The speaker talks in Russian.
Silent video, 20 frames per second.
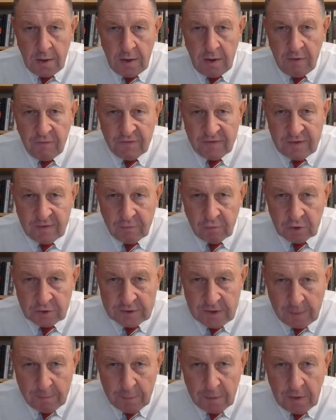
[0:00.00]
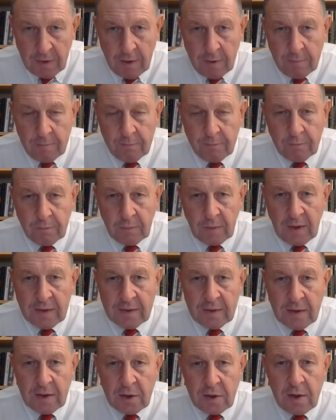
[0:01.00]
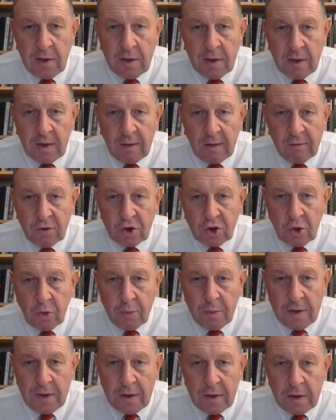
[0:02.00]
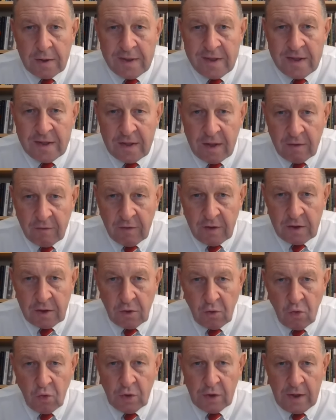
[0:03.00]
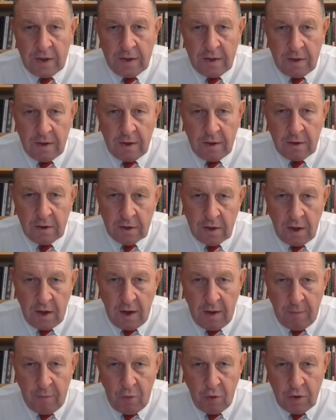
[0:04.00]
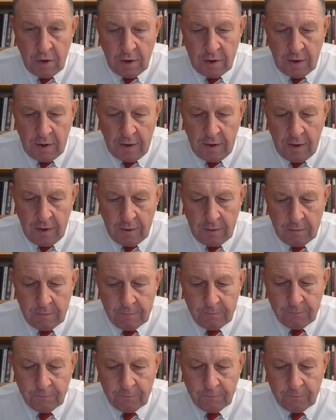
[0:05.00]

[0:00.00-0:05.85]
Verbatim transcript: и всего Запада относительно того, чтобы не давать Украине дальнобойных ракет,